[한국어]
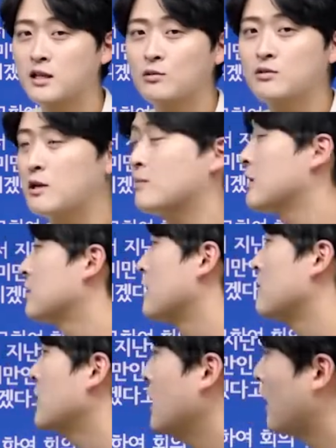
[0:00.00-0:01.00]
키워드 잡았기
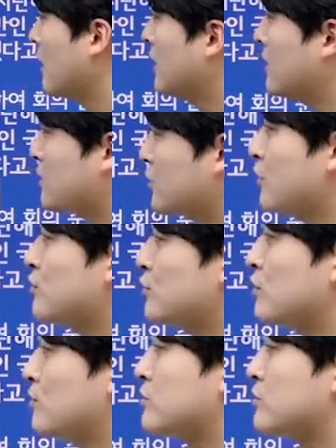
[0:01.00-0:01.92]
때문에 철수를